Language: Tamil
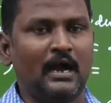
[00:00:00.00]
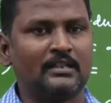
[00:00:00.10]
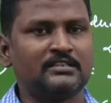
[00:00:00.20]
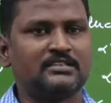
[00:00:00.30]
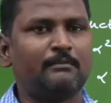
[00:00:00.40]

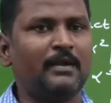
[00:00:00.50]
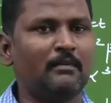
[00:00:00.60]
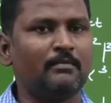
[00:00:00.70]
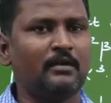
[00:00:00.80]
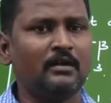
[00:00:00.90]
அடுத்த ஸ்டெப்பாக
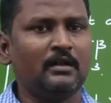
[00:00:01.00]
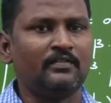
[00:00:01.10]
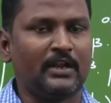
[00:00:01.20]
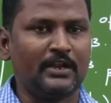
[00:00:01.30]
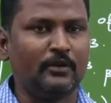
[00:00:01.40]
நம்ம
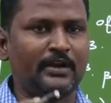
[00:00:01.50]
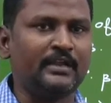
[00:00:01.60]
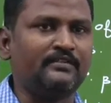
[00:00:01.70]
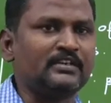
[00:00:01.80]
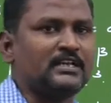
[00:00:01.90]
த ரிக்வயர்ட்
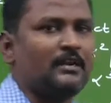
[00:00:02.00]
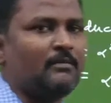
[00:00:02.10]
ஈக்குவேஷனை